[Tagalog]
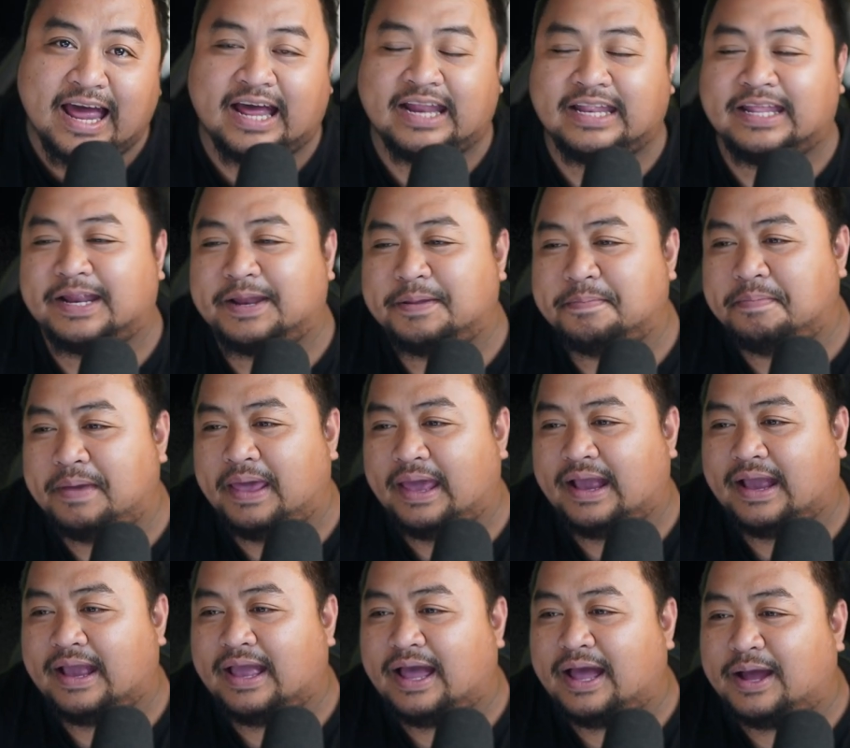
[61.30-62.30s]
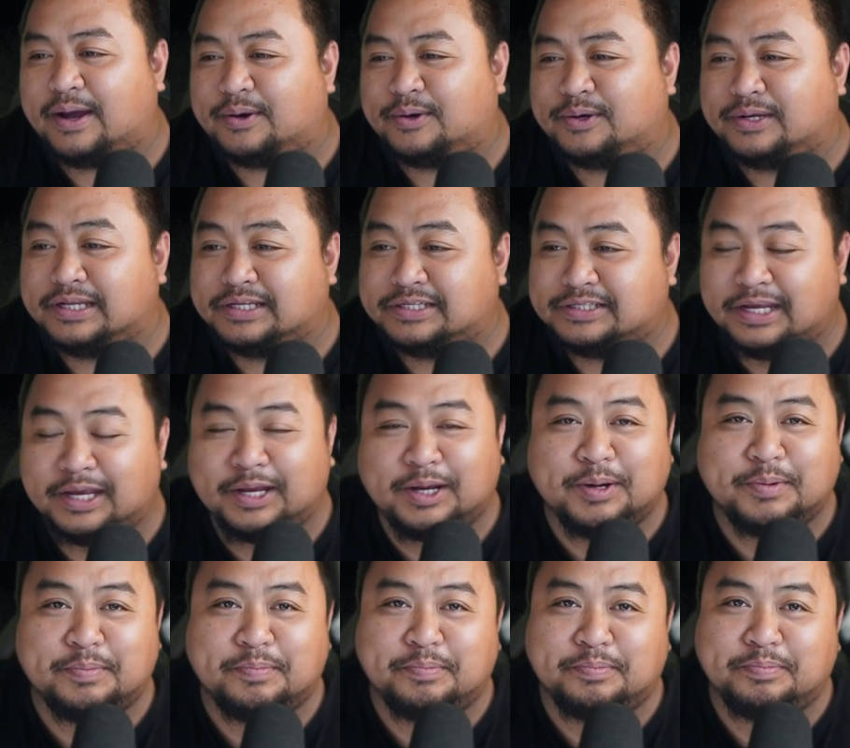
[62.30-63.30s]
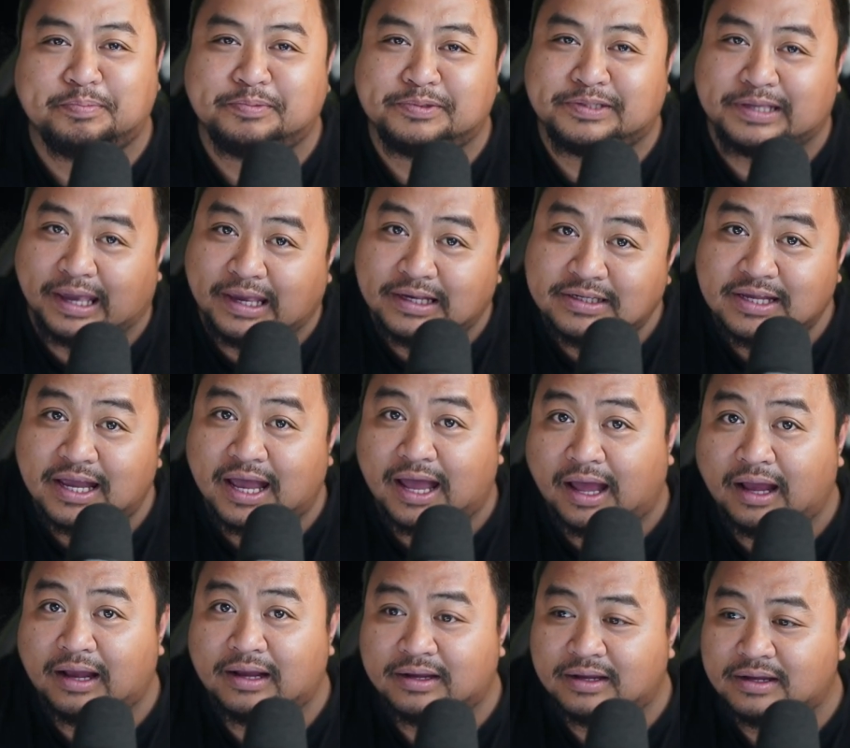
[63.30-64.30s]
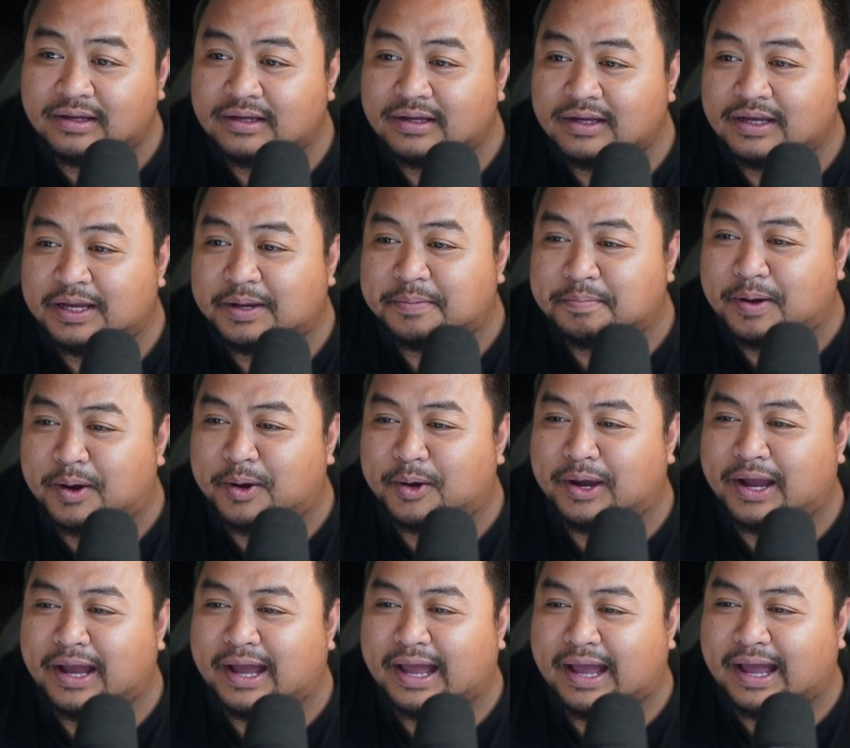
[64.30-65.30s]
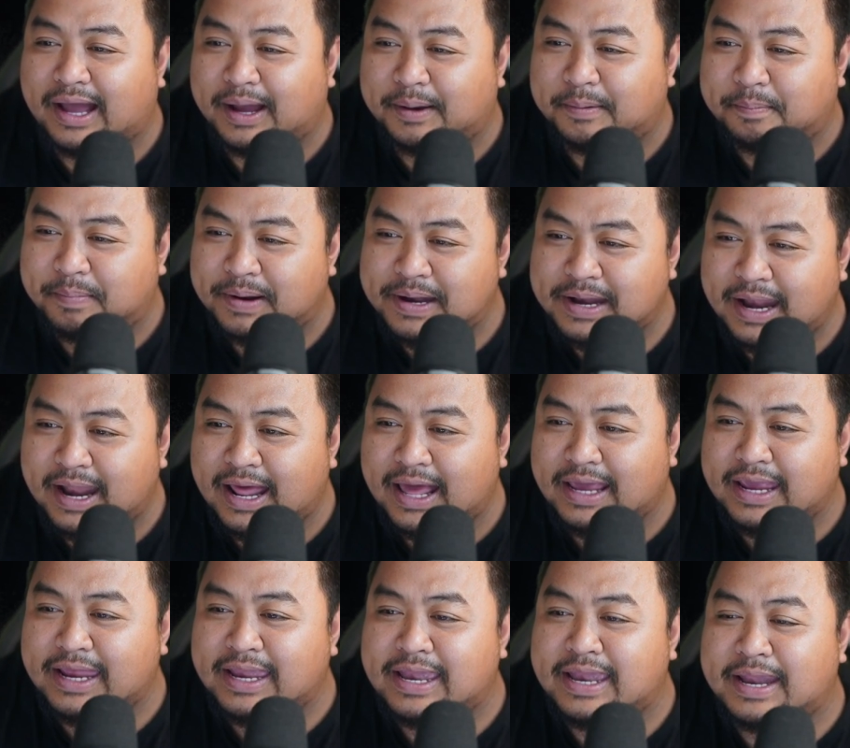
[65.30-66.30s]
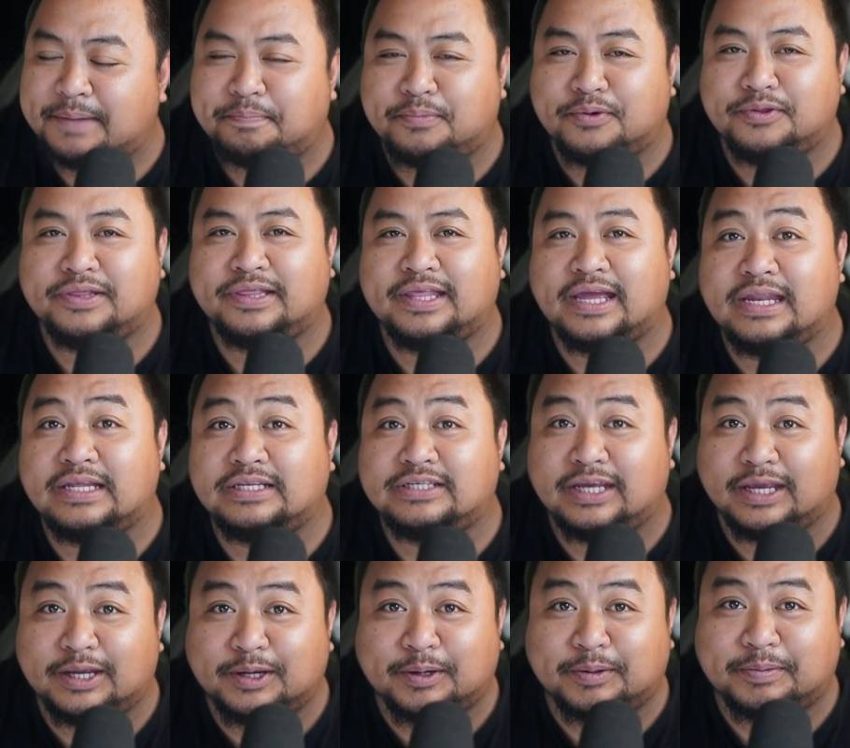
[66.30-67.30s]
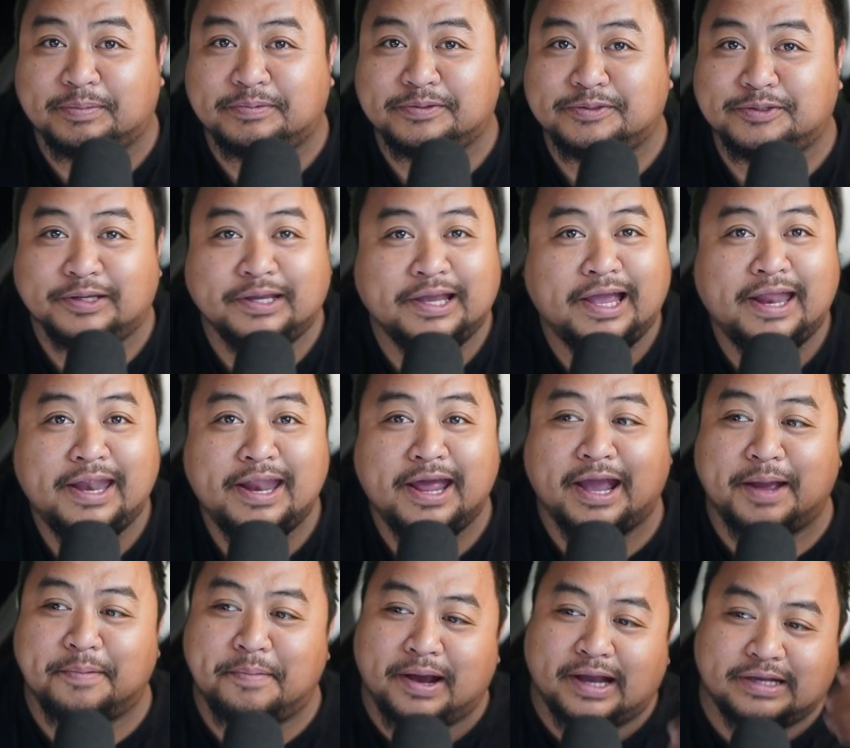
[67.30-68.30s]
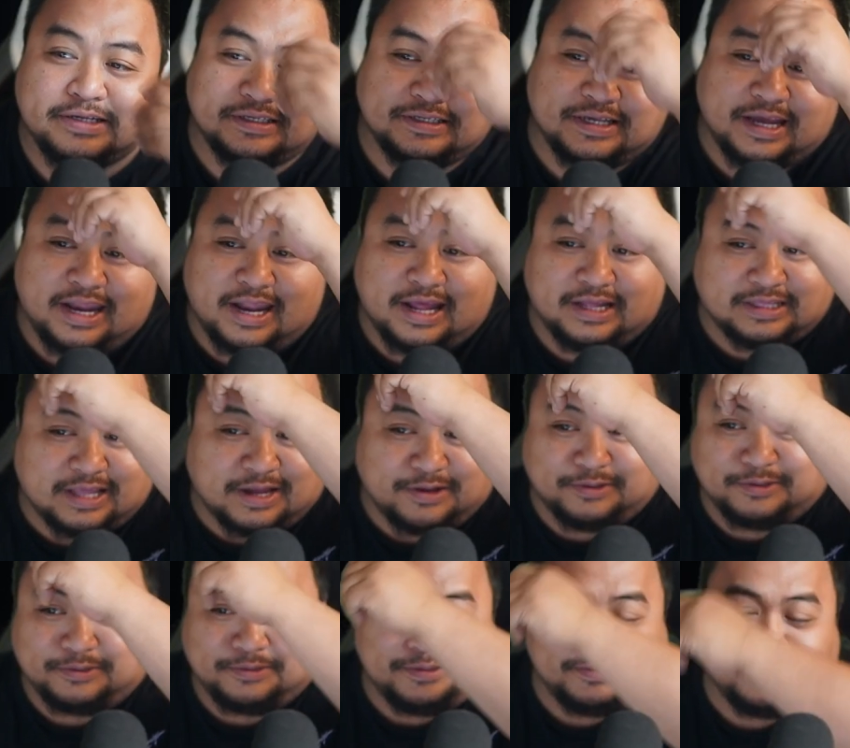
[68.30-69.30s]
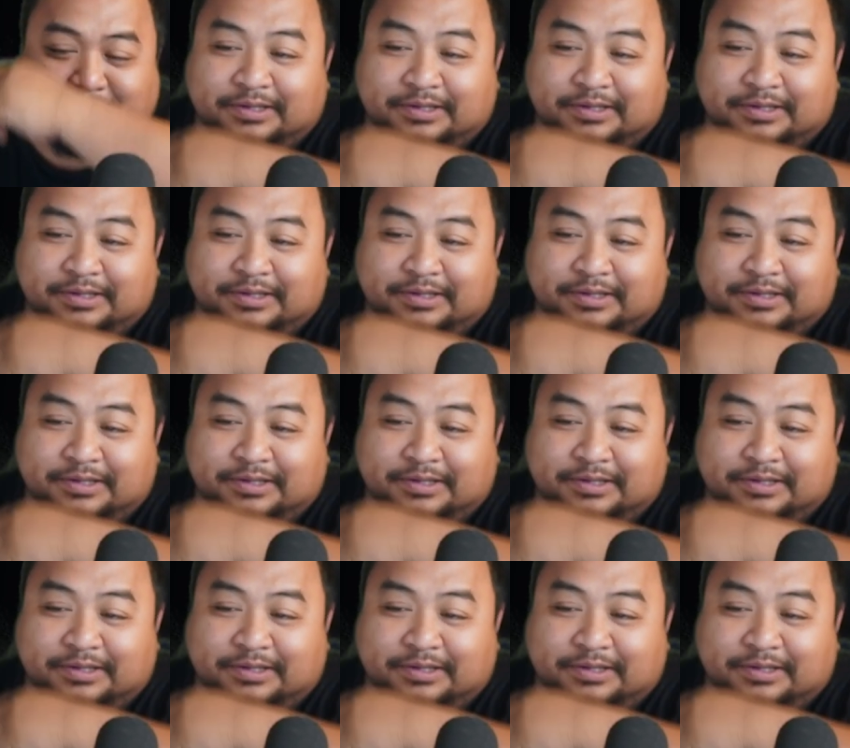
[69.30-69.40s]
ni Rebecca o ni Jacob si Isaac mao nga ang panalangin na punta ni Jacob. So ingana ka makasasalang tao no.